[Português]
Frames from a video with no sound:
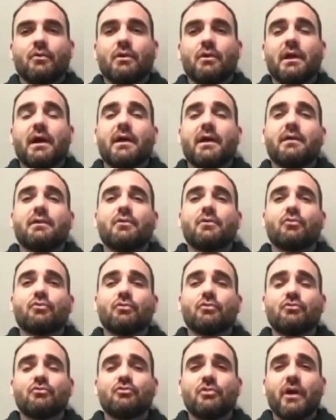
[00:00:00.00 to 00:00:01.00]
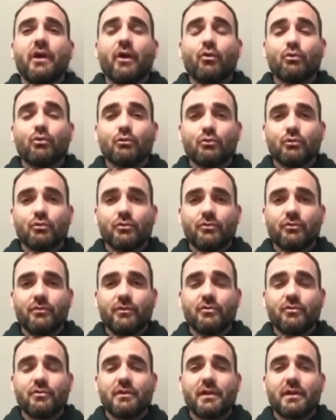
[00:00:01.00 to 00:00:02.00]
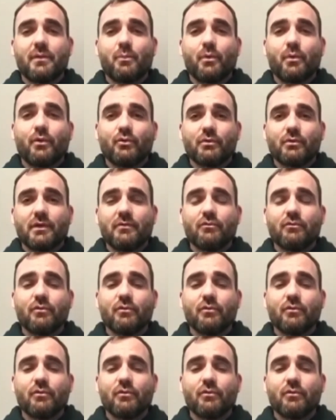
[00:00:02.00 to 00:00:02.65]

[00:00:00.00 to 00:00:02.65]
Olá, eu sou o Thiago Luz, fisioterapeuta,